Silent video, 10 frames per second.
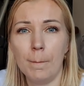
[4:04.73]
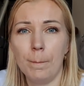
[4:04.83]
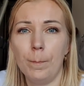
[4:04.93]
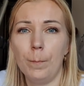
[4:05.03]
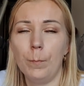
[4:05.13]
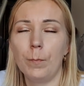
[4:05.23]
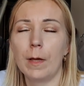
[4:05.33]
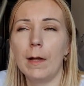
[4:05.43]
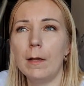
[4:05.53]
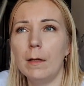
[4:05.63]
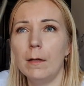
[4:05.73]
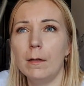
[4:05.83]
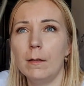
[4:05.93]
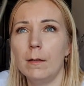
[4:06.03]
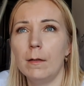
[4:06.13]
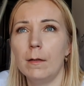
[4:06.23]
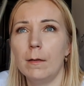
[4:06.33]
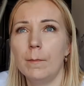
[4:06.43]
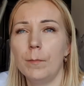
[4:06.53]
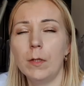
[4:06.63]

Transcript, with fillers: mm, ale e,